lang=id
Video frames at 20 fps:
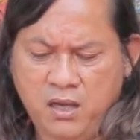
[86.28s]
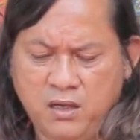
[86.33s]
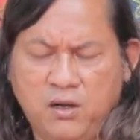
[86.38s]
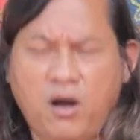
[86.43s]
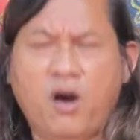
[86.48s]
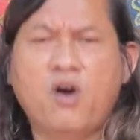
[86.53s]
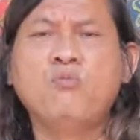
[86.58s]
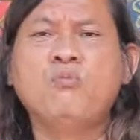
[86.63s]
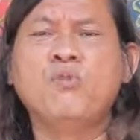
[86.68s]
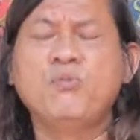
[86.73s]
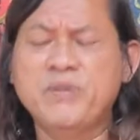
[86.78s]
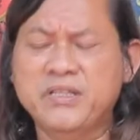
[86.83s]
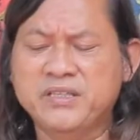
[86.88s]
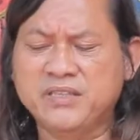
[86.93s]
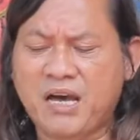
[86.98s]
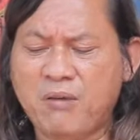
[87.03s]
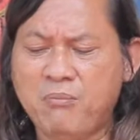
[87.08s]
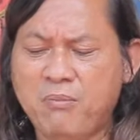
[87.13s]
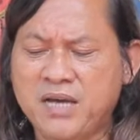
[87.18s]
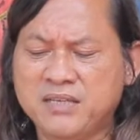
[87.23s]
Kau
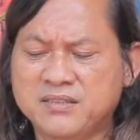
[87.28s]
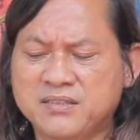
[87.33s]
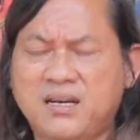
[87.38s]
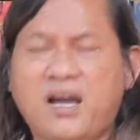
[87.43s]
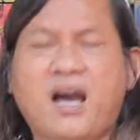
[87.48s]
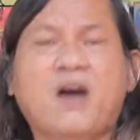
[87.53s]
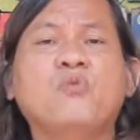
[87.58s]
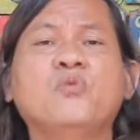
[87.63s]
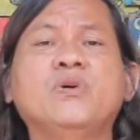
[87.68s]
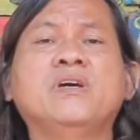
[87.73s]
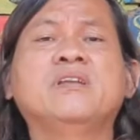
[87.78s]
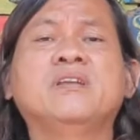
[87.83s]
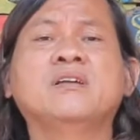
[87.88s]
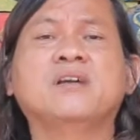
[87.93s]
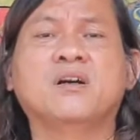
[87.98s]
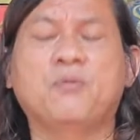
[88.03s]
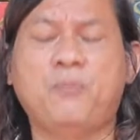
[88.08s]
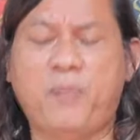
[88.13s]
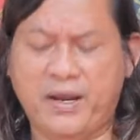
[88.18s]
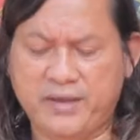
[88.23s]
meminta mas kawin
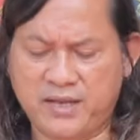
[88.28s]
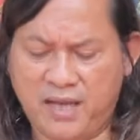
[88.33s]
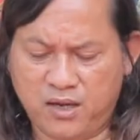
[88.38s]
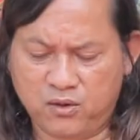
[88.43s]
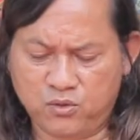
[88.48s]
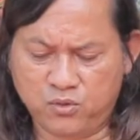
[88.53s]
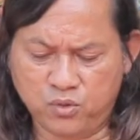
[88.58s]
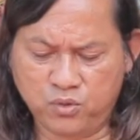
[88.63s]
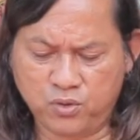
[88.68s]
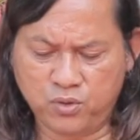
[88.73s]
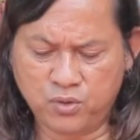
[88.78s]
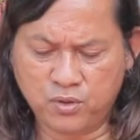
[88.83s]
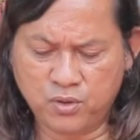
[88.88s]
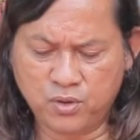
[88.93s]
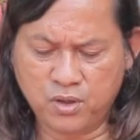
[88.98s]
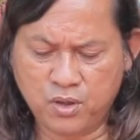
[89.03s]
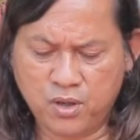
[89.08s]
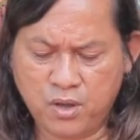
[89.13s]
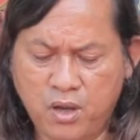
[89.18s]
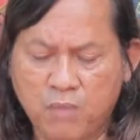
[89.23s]
kepadaku,
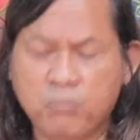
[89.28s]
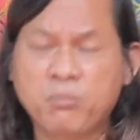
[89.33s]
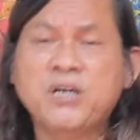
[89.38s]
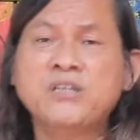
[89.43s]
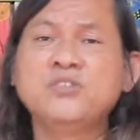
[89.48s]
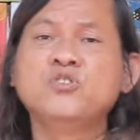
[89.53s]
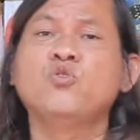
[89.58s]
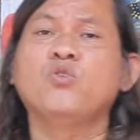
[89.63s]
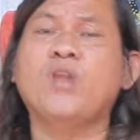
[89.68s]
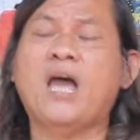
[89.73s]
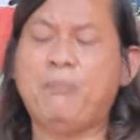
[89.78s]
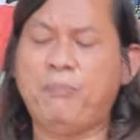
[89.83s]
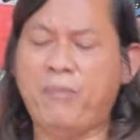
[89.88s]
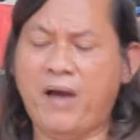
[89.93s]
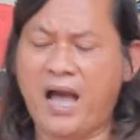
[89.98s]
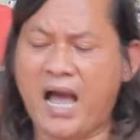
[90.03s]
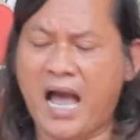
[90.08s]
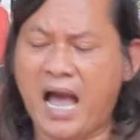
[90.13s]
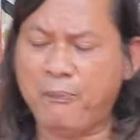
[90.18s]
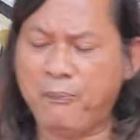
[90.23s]
menyulap
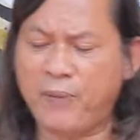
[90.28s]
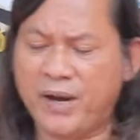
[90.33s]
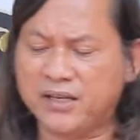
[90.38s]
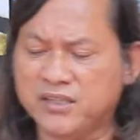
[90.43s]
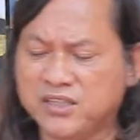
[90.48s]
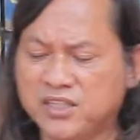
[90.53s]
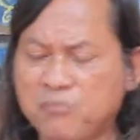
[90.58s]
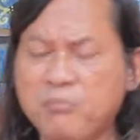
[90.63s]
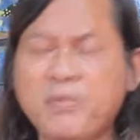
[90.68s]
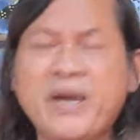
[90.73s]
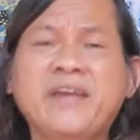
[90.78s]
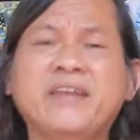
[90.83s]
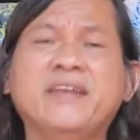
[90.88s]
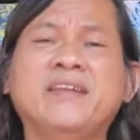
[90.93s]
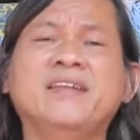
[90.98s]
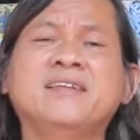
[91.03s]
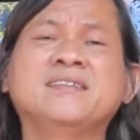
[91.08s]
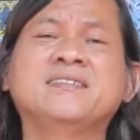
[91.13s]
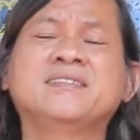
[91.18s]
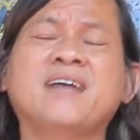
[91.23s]

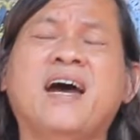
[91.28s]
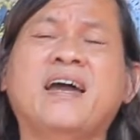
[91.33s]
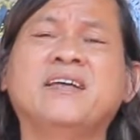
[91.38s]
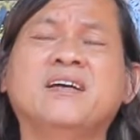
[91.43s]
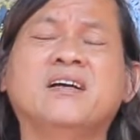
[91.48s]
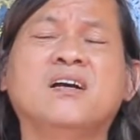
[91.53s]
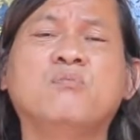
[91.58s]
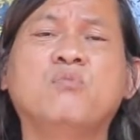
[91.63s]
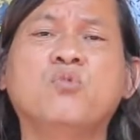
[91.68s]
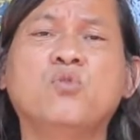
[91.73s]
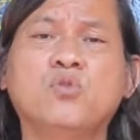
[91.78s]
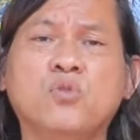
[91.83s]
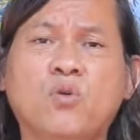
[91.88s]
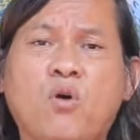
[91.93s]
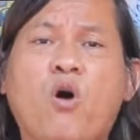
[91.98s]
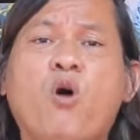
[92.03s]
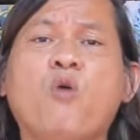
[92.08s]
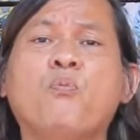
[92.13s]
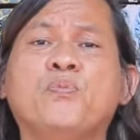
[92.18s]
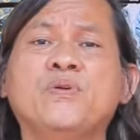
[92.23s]
apartemen jadi kebun
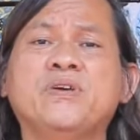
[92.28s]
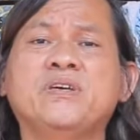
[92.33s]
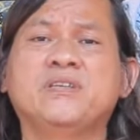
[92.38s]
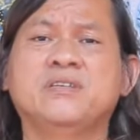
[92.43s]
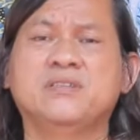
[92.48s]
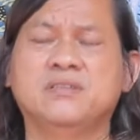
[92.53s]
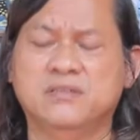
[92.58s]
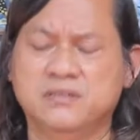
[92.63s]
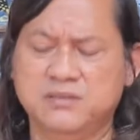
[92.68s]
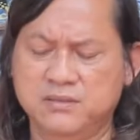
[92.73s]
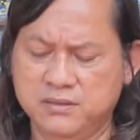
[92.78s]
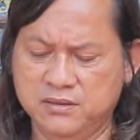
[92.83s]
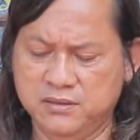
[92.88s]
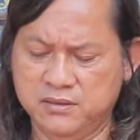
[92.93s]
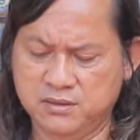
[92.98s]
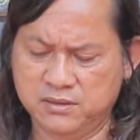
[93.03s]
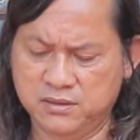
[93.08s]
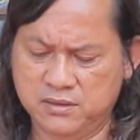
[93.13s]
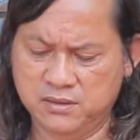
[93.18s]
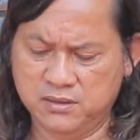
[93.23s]
kopi,
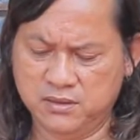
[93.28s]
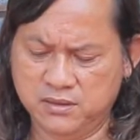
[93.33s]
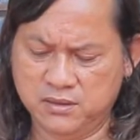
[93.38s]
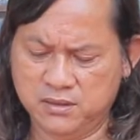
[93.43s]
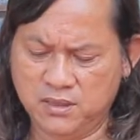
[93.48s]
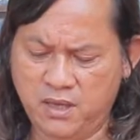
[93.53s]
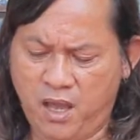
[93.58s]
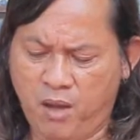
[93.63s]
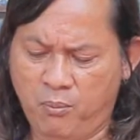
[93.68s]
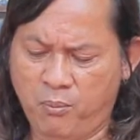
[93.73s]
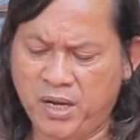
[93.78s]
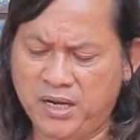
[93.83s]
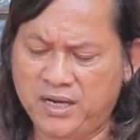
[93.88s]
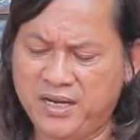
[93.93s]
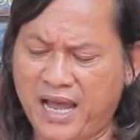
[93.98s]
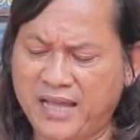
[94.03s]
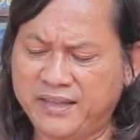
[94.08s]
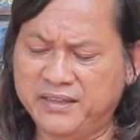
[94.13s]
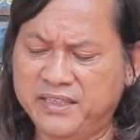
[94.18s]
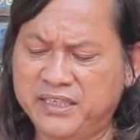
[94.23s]

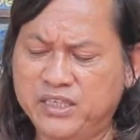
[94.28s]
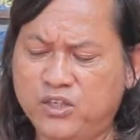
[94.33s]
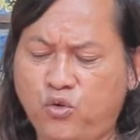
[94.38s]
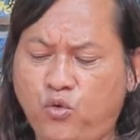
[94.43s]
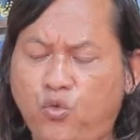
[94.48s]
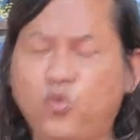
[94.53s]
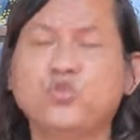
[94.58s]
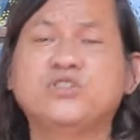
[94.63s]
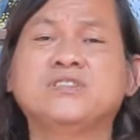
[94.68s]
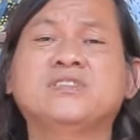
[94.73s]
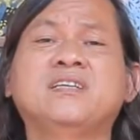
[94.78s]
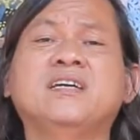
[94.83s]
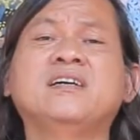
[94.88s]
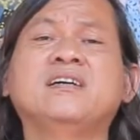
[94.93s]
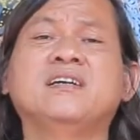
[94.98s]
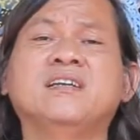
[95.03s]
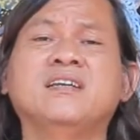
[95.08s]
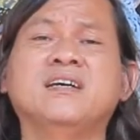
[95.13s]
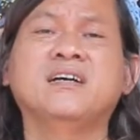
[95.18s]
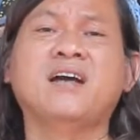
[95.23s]
mengganti
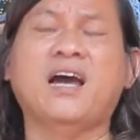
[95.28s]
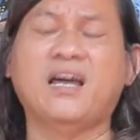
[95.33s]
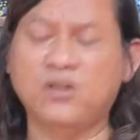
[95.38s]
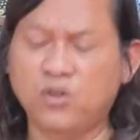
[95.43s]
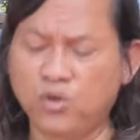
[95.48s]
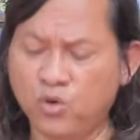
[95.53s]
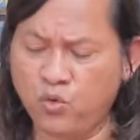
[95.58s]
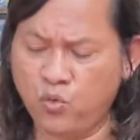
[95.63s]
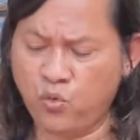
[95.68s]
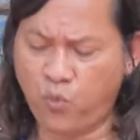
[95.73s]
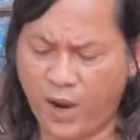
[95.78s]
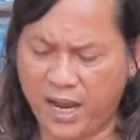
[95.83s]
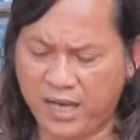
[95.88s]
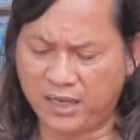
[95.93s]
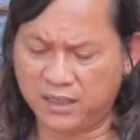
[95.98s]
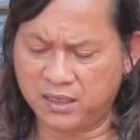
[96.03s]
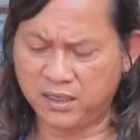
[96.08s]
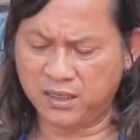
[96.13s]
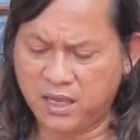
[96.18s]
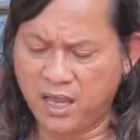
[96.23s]
kucing dengan luwak,
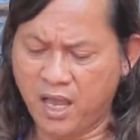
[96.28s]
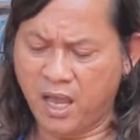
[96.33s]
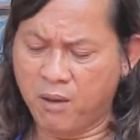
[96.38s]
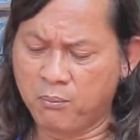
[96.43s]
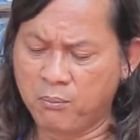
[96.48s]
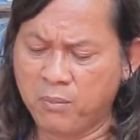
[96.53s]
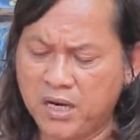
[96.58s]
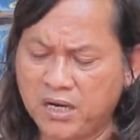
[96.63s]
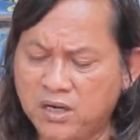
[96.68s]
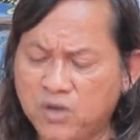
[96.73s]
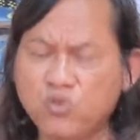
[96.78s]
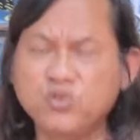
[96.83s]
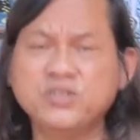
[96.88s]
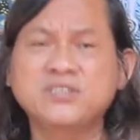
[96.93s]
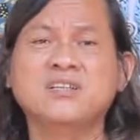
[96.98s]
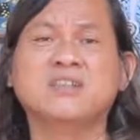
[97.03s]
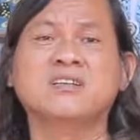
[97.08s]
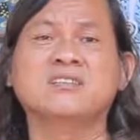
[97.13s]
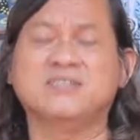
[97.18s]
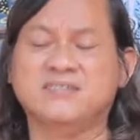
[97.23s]

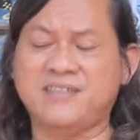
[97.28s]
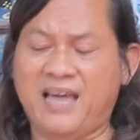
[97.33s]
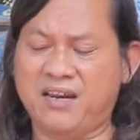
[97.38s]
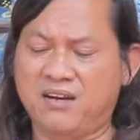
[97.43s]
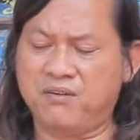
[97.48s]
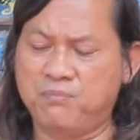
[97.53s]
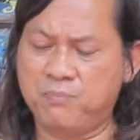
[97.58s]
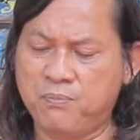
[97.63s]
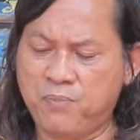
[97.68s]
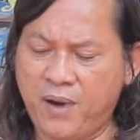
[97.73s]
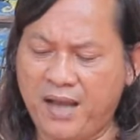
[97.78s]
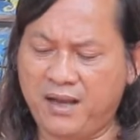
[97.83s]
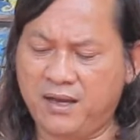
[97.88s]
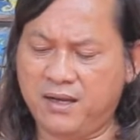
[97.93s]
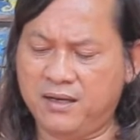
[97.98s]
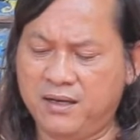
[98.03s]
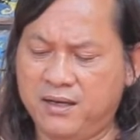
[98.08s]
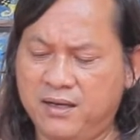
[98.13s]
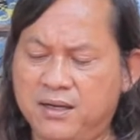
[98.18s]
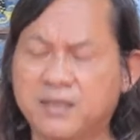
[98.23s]
mengusir Starbucks
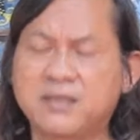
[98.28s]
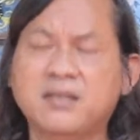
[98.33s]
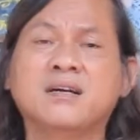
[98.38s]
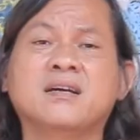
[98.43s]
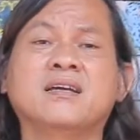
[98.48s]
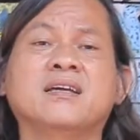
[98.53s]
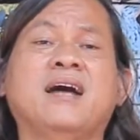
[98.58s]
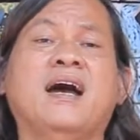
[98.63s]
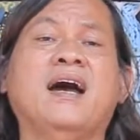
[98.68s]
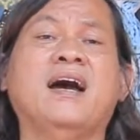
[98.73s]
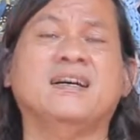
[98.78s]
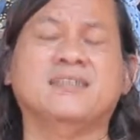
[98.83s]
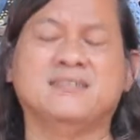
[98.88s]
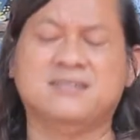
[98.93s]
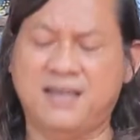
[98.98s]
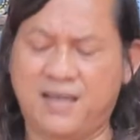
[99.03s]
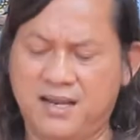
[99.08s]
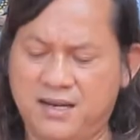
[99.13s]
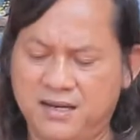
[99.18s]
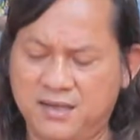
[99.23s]
ke negeri
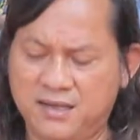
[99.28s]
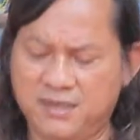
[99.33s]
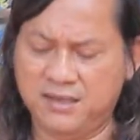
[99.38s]
asal,